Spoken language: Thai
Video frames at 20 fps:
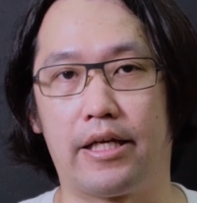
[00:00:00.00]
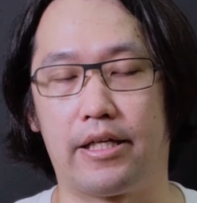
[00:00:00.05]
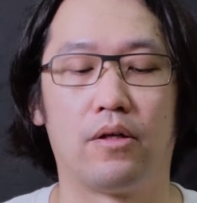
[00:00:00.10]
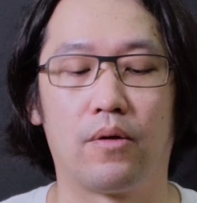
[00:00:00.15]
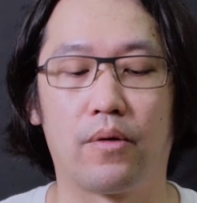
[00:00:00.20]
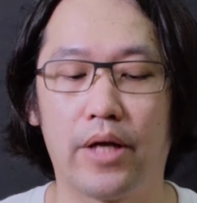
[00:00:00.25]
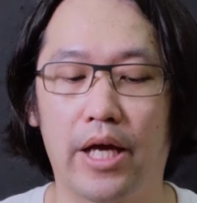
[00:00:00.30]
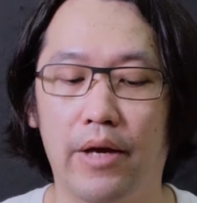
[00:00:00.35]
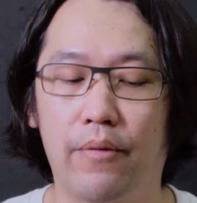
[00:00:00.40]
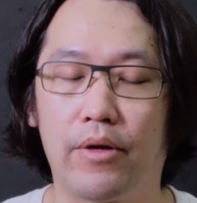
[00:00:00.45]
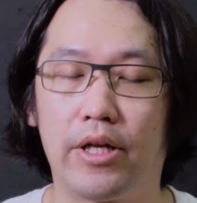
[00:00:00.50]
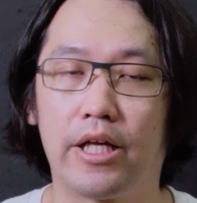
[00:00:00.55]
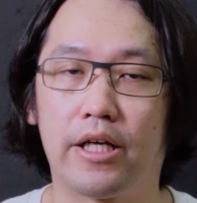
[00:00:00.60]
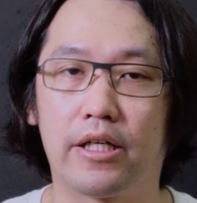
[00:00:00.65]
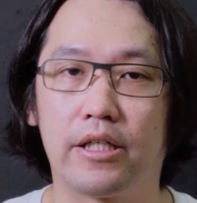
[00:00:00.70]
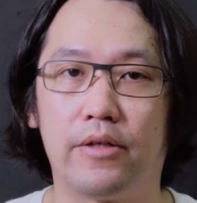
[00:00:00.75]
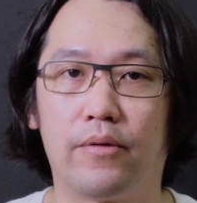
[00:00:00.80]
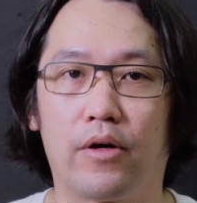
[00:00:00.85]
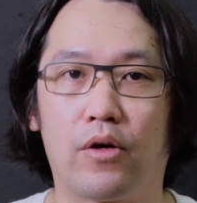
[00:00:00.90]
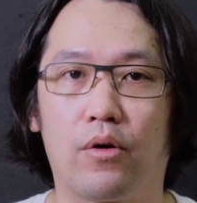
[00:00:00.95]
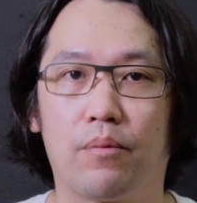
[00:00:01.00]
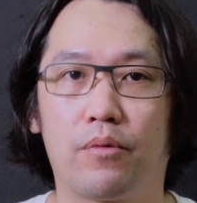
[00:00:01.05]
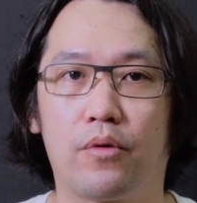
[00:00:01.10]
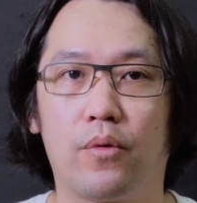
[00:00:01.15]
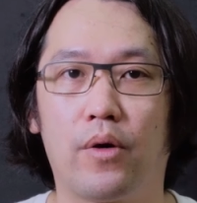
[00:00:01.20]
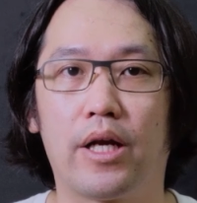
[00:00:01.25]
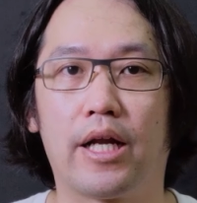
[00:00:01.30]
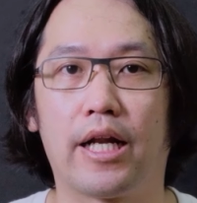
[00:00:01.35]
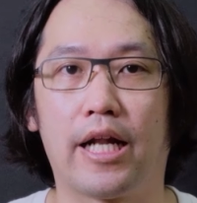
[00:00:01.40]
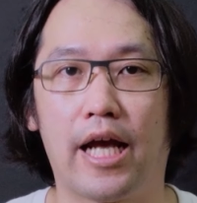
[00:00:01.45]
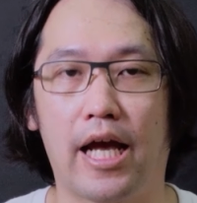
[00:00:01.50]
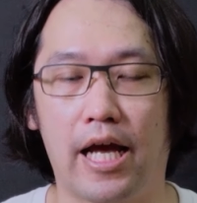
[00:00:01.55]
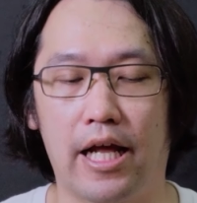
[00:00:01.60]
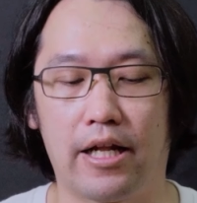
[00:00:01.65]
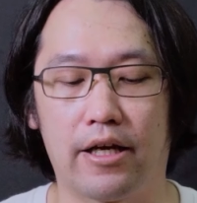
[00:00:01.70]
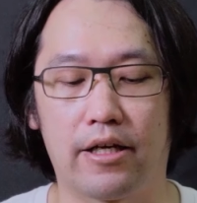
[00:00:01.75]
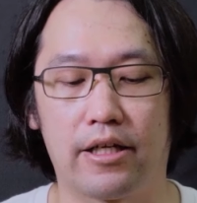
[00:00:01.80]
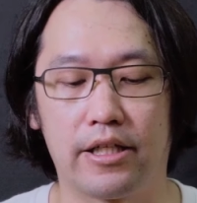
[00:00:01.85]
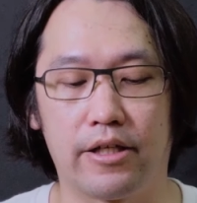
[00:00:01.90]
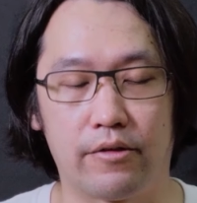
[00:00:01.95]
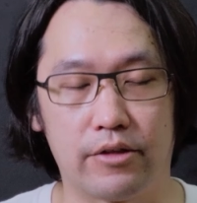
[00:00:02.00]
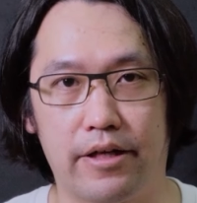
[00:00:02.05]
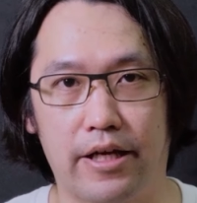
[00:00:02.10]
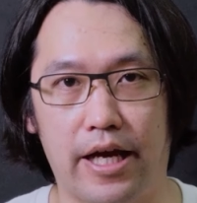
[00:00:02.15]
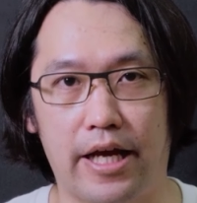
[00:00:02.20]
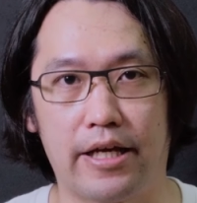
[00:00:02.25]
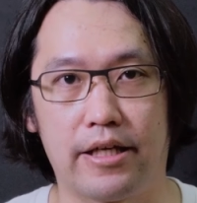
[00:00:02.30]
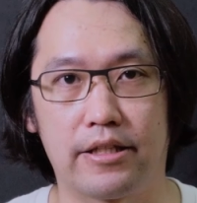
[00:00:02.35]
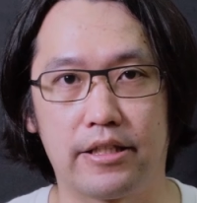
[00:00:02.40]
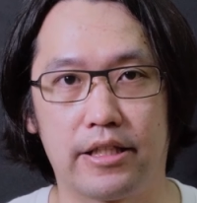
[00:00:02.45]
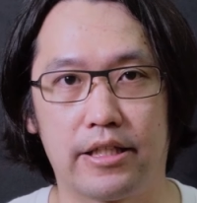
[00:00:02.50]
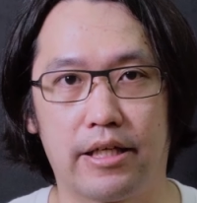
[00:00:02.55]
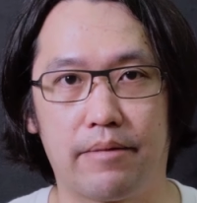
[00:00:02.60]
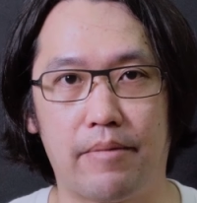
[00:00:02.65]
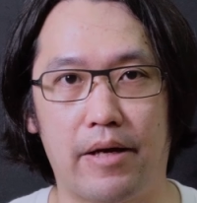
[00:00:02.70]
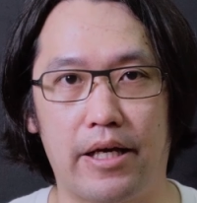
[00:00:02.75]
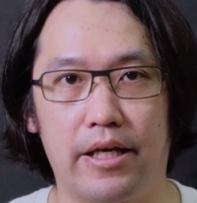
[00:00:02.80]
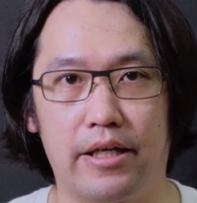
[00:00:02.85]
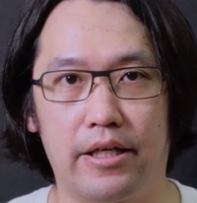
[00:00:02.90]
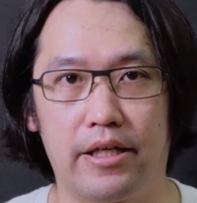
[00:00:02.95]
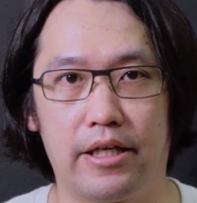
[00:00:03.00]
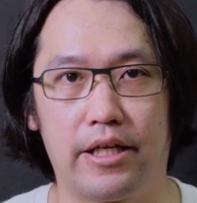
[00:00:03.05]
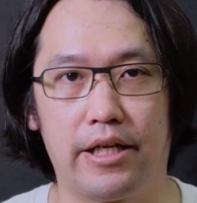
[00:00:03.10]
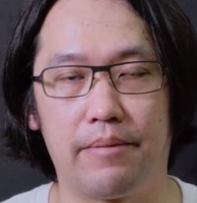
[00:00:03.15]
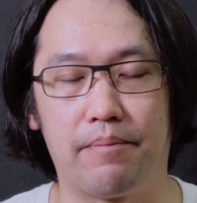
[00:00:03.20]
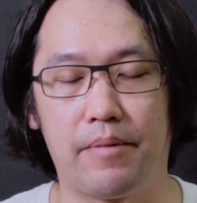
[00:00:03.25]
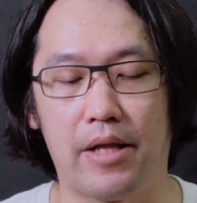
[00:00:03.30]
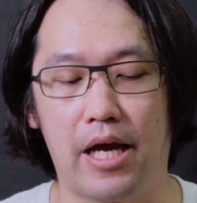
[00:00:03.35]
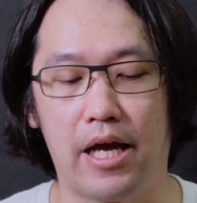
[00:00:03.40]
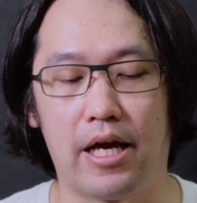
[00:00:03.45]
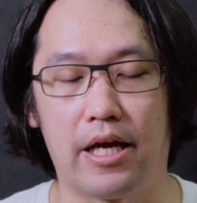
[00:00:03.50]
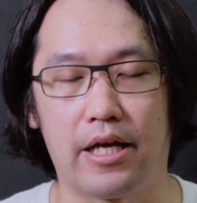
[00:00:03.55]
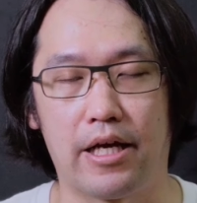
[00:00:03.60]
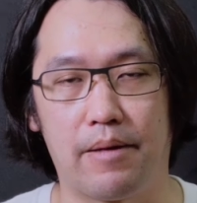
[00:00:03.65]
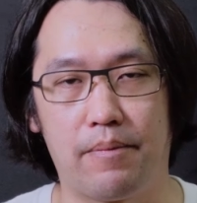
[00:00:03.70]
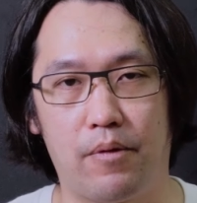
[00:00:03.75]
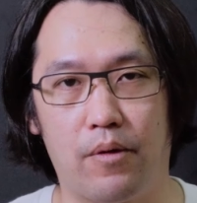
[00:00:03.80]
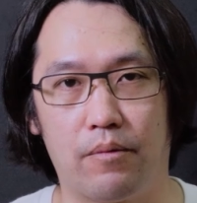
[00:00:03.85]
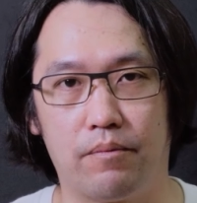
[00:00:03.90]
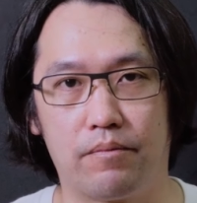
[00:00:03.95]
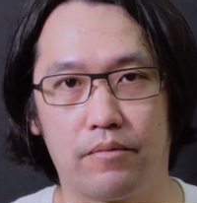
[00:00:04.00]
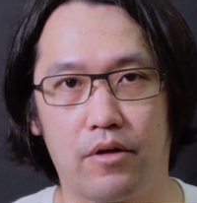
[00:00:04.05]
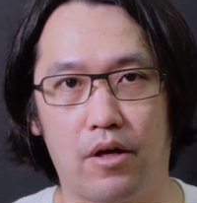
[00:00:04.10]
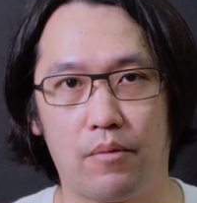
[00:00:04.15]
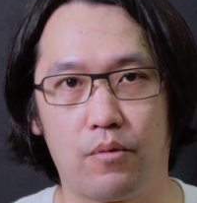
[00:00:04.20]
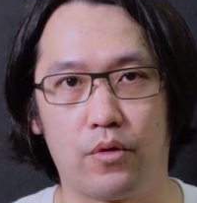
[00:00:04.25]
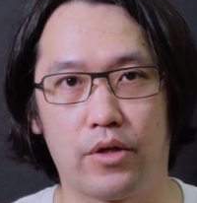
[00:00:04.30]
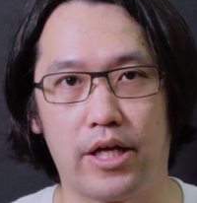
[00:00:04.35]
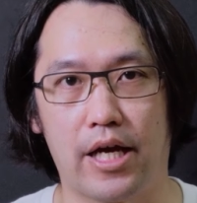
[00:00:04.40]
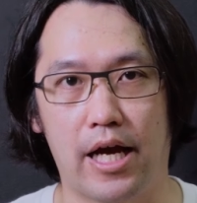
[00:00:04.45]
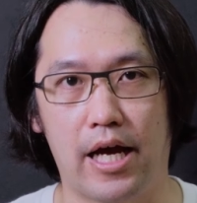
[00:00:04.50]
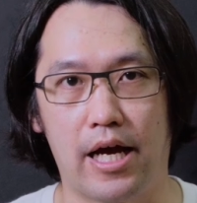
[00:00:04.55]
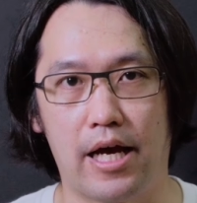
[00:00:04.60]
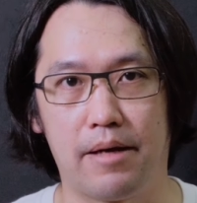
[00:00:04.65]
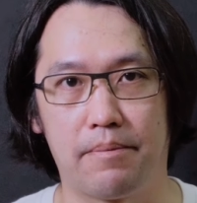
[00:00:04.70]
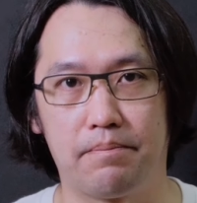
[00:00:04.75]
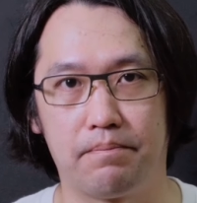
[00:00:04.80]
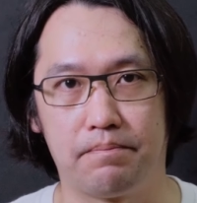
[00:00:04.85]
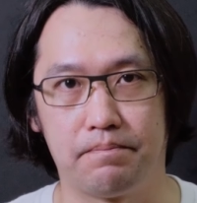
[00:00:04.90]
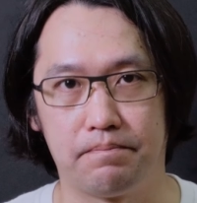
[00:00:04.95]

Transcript: โอเควันนี้ก็ถือว่าครบถ้วนแล้วนะฮะแล้วก็เดี๋ยวยังไงก็เจอกันใหม่คลิปหน้าครับผมขอบคุณครับ